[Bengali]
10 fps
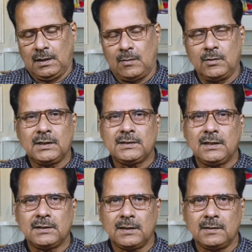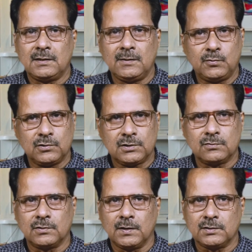আমার কাছে আসা দ্বীপ হচ্ছে
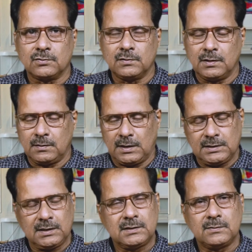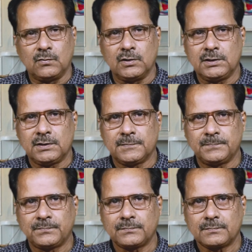অন্য একজন এর কাছাকাছি বয়স
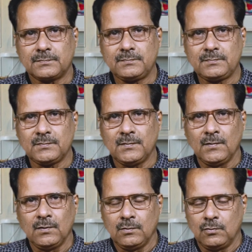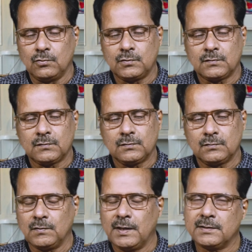ওর
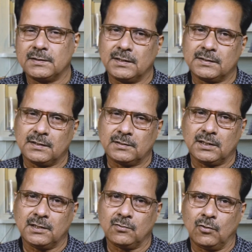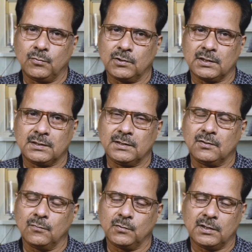স্কুলের যে এক্সকারশানের গল্পটা সেই
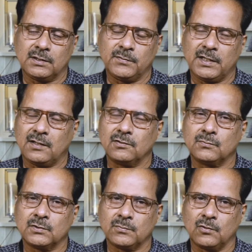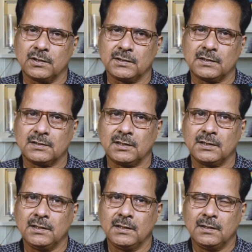গল্পটা দ্বীপের এখনও মনে পড়ে এক্সকারশানে
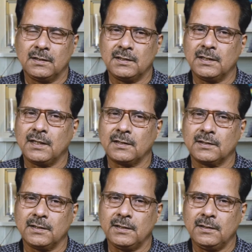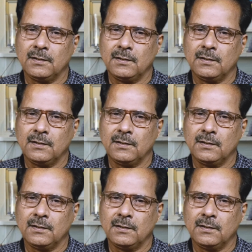গিয়ে রাত্রিরে